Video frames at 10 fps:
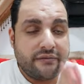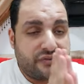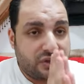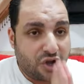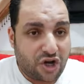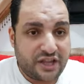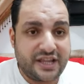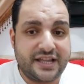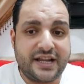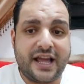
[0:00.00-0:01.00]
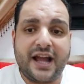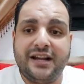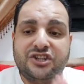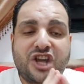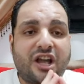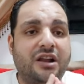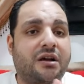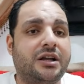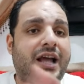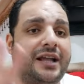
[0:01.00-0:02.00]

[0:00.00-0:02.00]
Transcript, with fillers: في ظهر النادي الاهلي شغل القناه